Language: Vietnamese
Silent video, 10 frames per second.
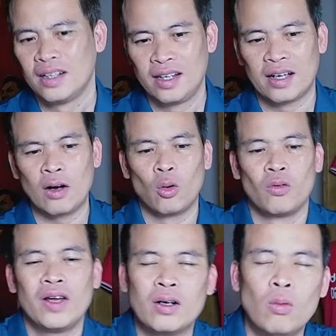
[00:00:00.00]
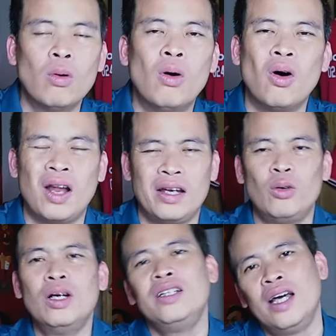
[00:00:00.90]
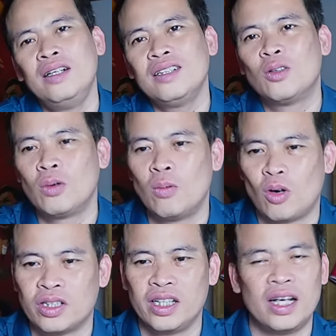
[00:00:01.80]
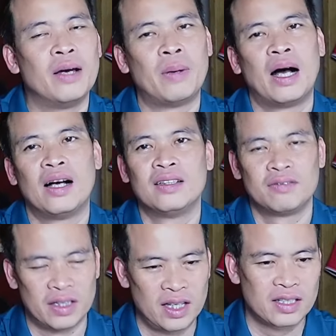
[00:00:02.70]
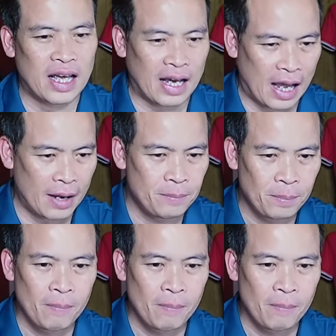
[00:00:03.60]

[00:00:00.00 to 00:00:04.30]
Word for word: thì các cổ động viên không ủng hộ là điều đương nhiên cũng không còn gì để mà phải chia sẻ cả